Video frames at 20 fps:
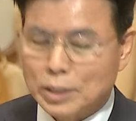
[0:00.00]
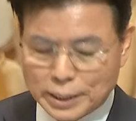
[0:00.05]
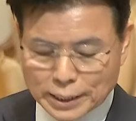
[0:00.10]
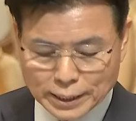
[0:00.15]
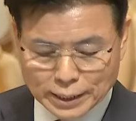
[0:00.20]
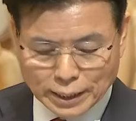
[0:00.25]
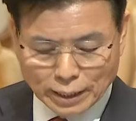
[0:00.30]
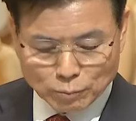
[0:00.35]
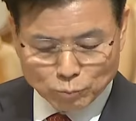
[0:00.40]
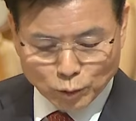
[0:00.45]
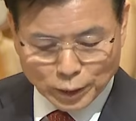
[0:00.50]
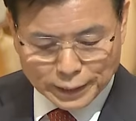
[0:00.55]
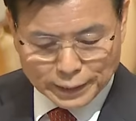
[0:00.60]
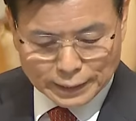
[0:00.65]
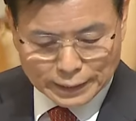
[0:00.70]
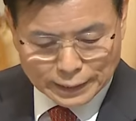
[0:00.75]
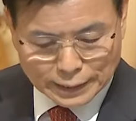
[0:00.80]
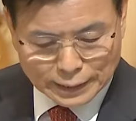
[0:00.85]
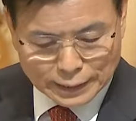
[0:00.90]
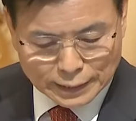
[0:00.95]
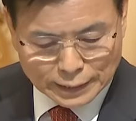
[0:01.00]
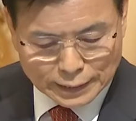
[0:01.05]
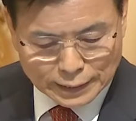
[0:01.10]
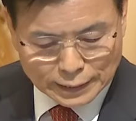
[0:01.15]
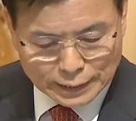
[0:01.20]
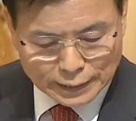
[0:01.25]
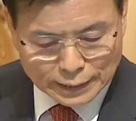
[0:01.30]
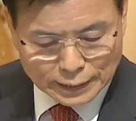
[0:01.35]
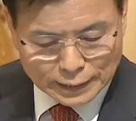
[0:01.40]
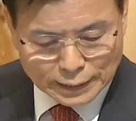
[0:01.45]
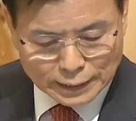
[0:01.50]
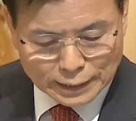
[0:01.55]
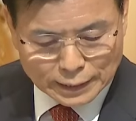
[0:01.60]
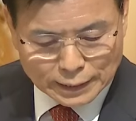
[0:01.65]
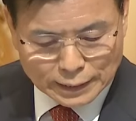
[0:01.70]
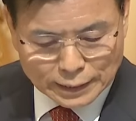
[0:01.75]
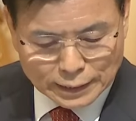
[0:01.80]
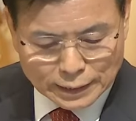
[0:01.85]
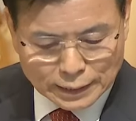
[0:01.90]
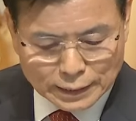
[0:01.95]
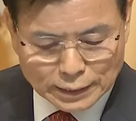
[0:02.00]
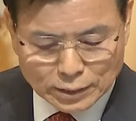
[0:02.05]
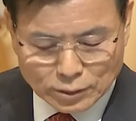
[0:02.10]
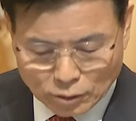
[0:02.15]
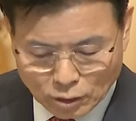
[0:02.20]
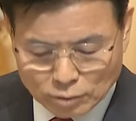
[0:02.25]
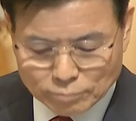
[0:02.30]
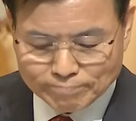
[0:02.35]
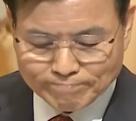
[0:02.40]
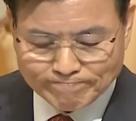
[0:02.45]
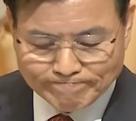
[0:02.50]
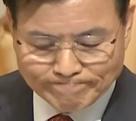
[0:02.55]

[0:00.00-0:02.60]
たくさん実るのだと思います